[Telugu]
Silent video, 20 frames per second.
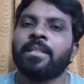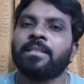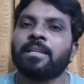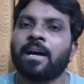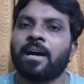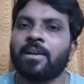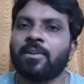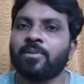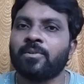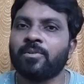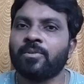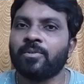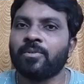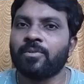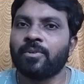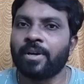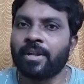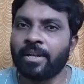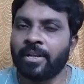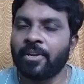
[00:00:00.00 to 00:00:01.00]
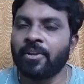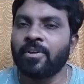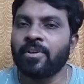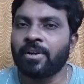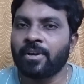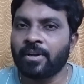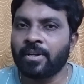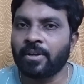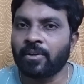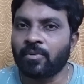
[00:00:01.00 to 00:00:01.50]
తాను నియో
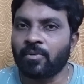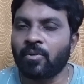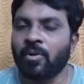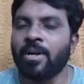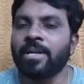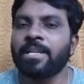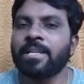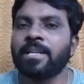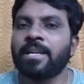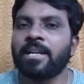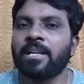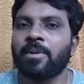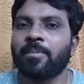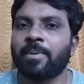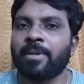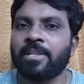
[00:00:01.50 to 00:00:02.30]
అంటే కోఆర్డినేటర్